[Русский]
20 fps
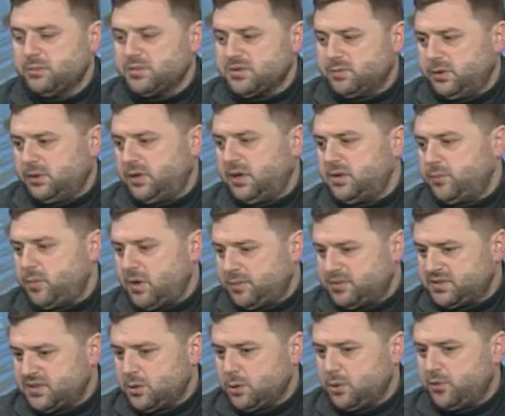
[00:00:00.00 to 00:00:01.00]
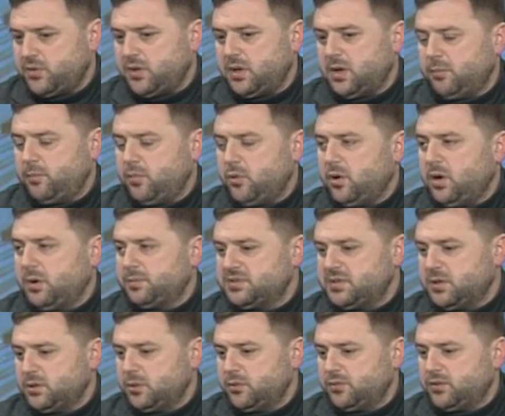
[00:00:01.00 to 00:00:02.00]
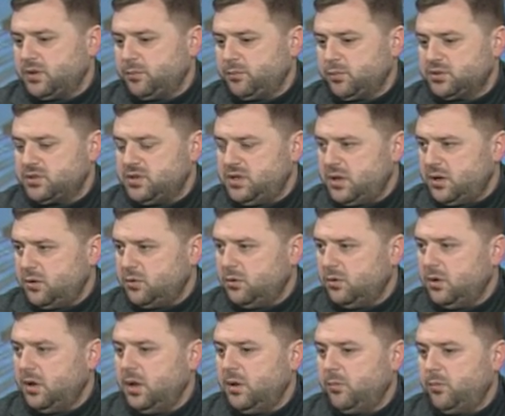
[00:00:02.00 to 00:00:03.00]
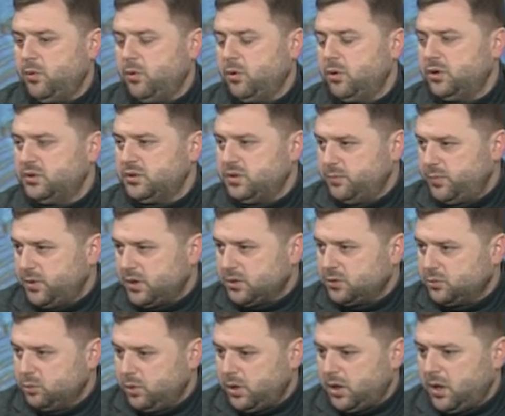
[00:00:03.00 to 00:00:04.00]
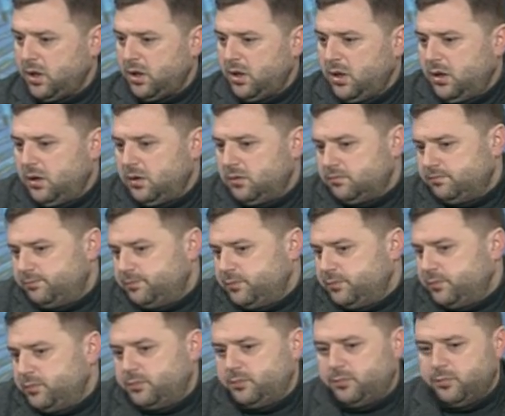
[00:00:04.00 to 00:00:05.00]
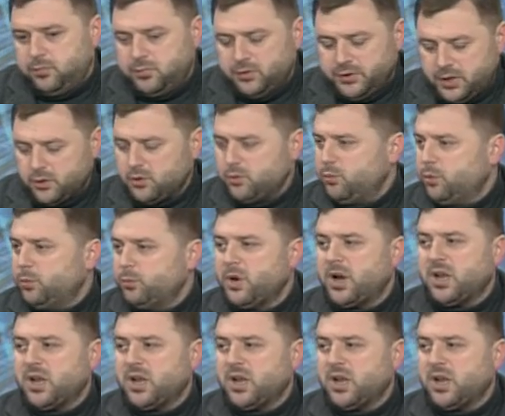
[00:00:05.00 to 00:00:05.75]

смотреть по обстановке, по обстановке, по снегу, по температуре. Я думаю, мы к